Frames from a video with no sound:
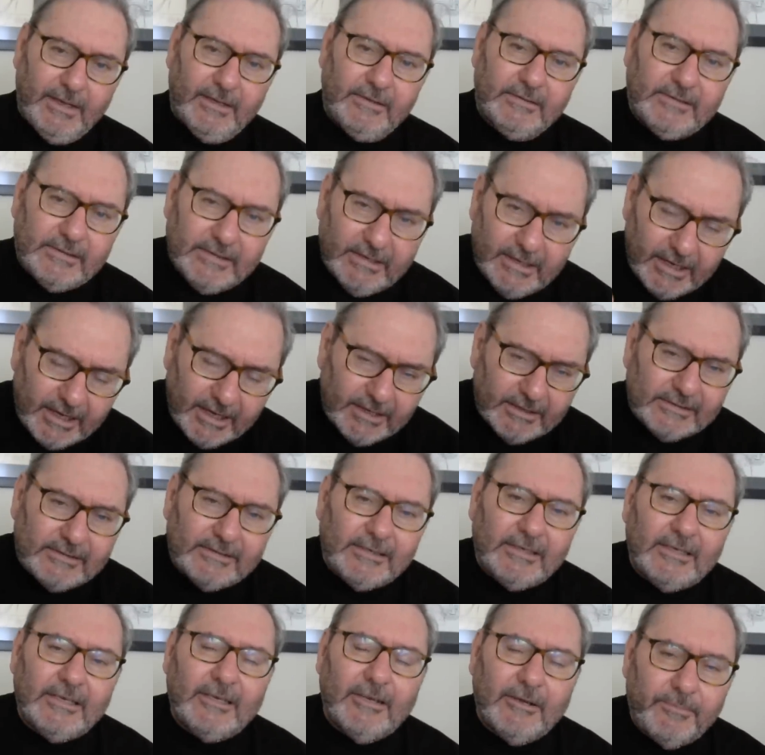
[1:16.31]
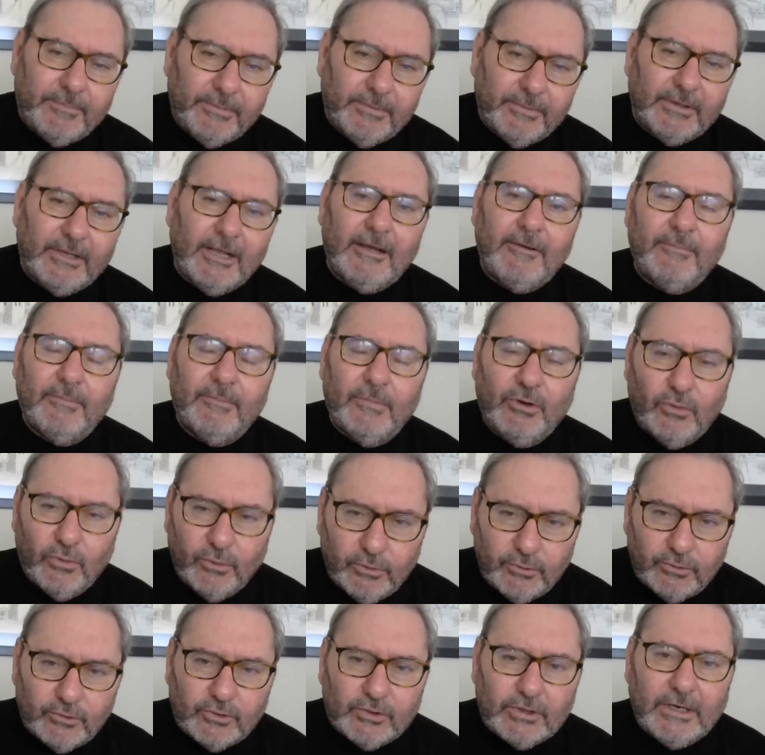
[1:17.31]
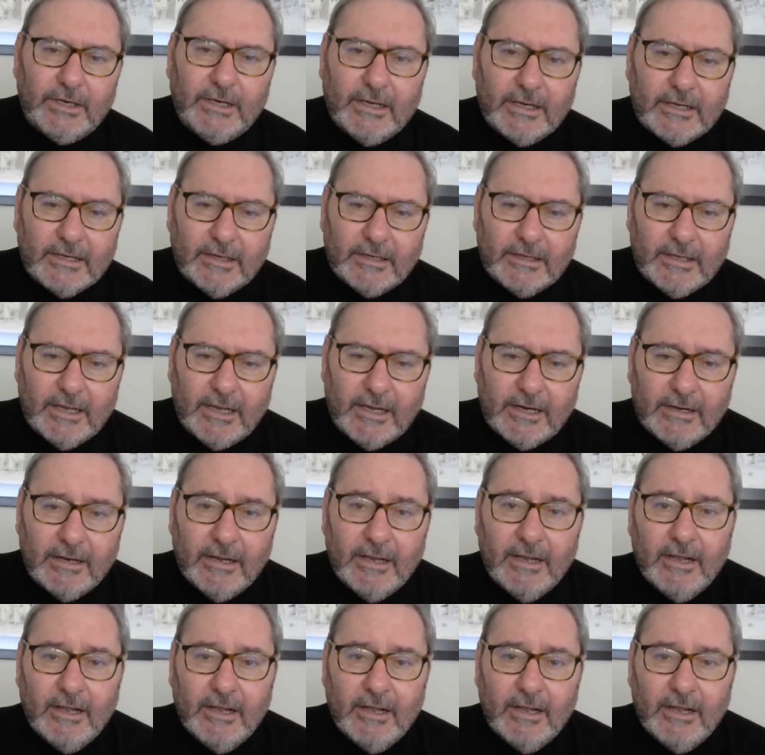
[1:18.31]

siyasi yapılanma oluşana kadar